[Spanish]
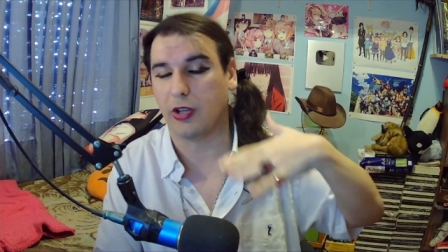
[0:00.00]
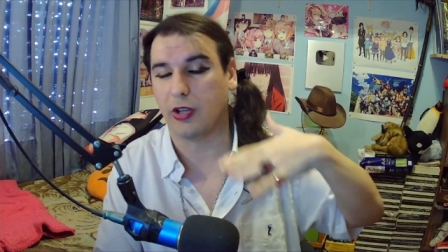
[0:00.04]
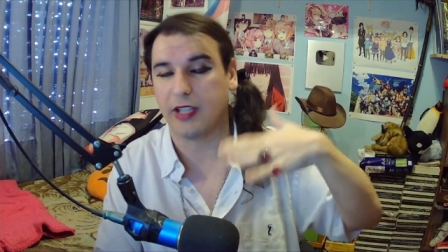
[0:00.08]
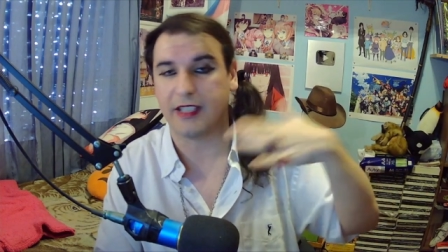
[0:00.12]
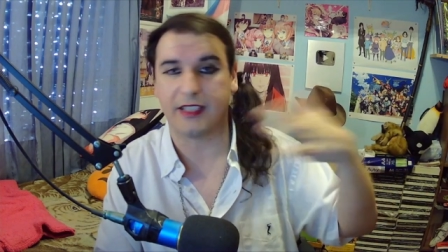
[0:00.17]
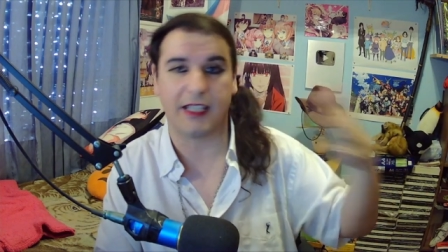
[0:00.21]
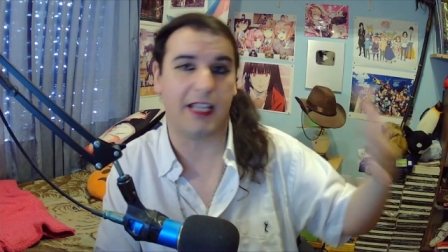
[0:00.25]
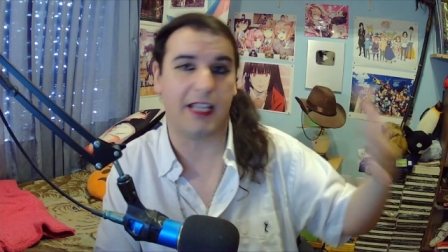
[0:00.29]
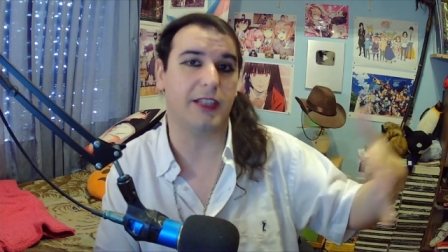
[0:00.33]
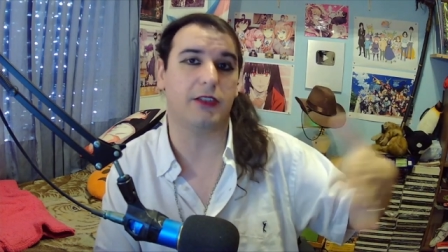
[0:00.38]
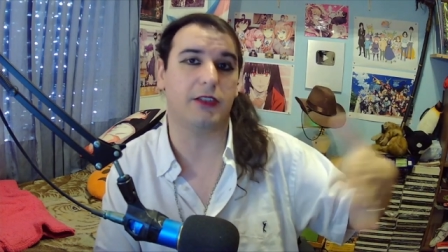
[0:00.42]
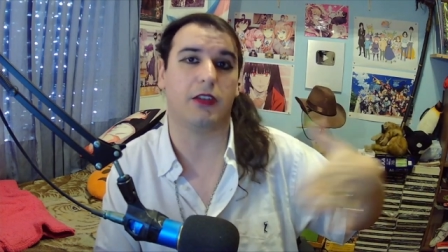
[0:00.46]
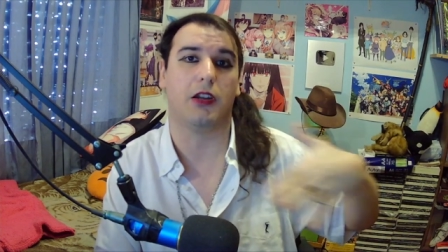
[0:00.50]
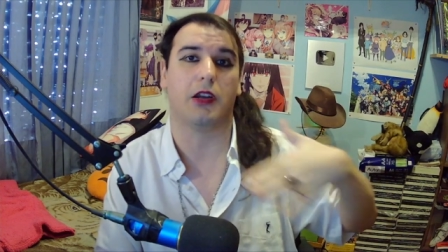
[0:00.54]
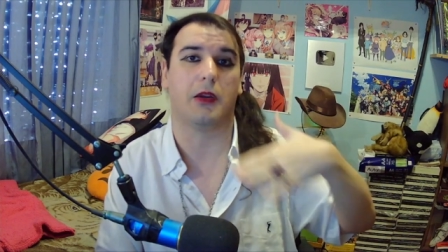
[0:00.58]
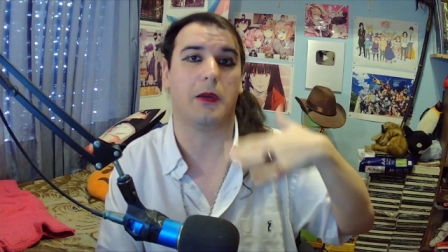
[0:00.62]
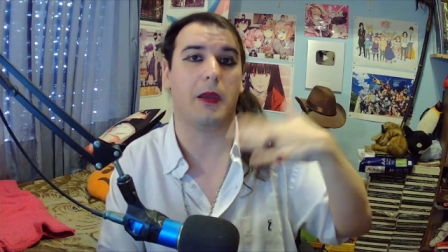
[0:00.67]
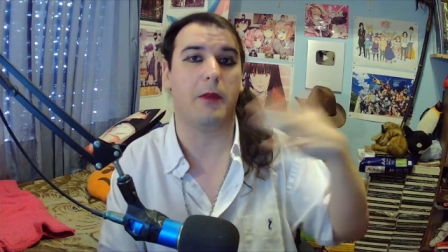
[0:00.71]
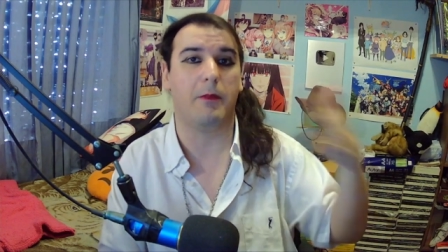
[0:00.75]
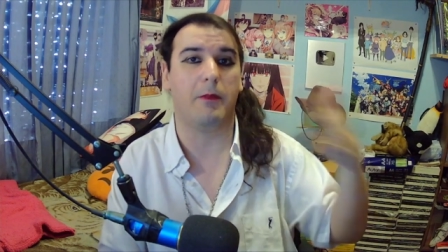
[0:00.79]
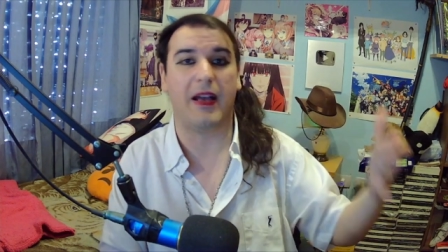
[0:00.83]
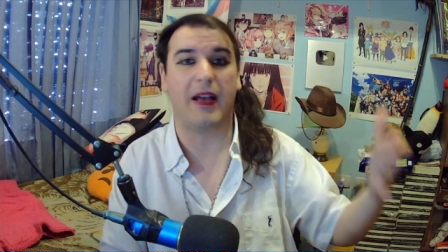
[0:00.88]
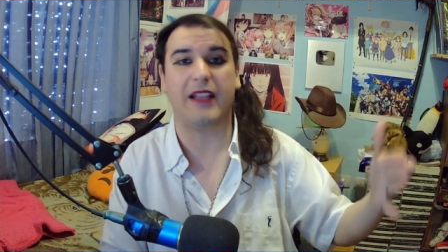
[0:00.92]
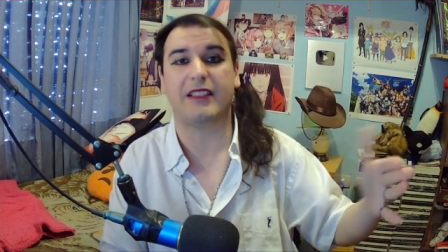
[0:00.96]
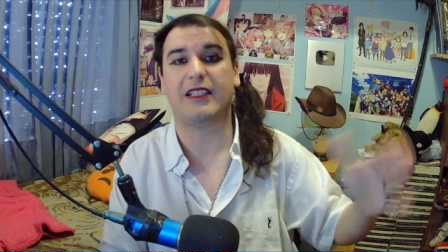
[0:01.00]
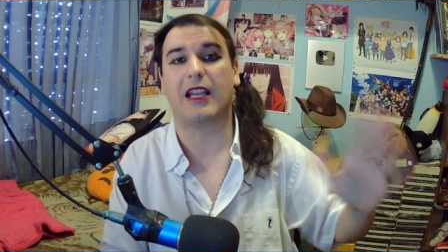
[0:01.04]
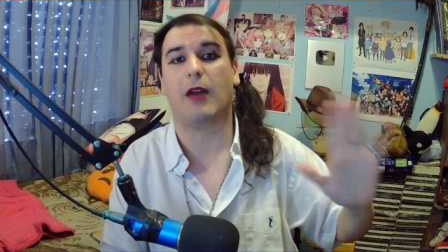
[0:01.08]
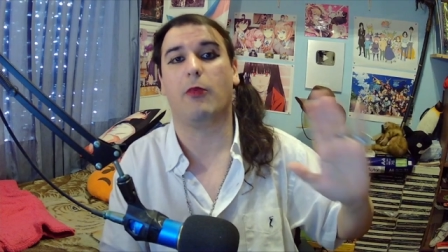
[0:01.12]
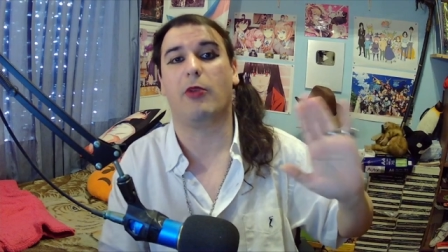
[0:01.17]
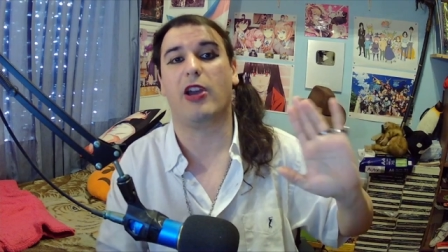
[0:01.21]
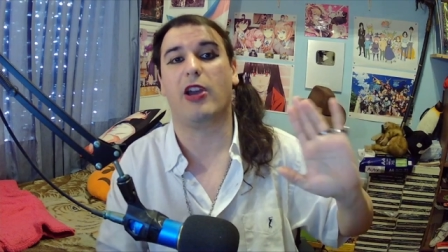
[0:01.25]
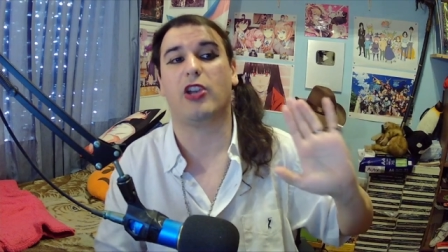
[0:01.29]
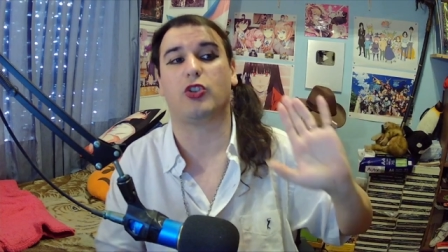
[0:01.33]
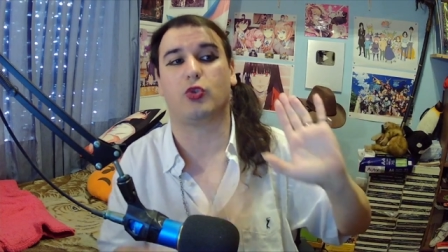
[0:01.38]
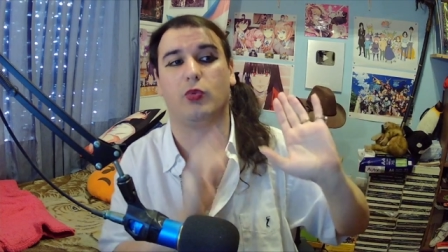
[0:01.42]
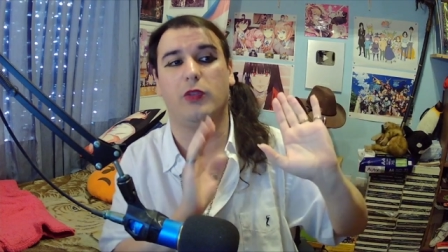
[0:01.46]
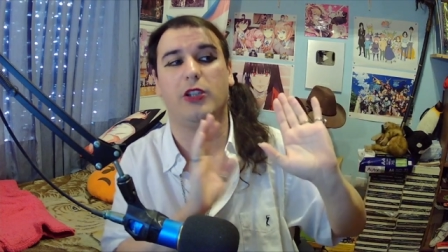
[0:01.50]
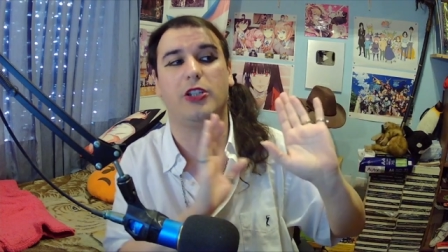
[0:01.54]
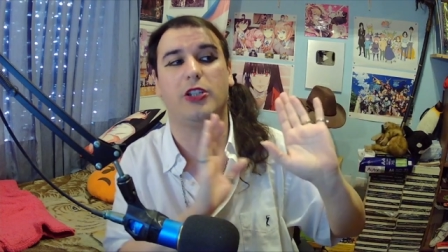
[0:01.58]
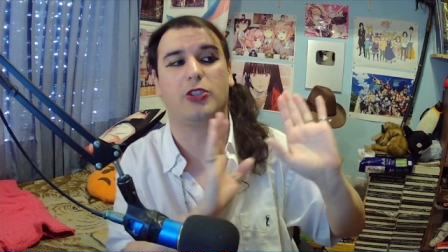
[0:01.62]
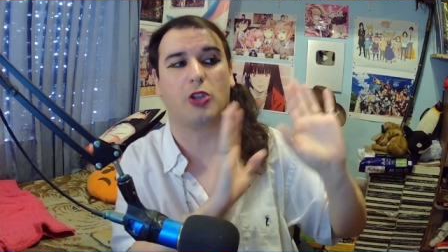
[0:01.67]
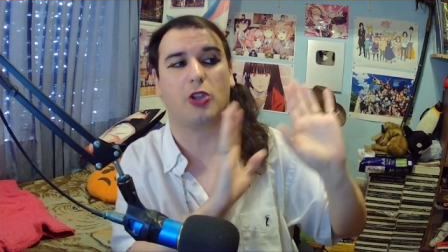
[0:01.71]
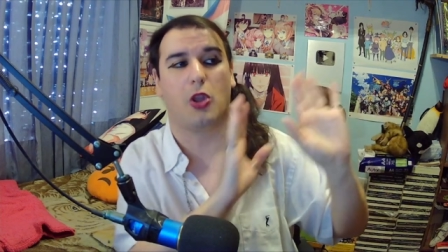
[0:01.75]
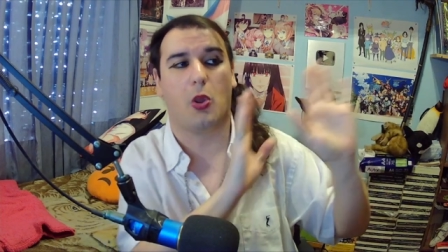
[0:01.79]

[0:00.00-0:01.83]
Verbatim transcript: lo que siento, lo que me pasa, voy a subir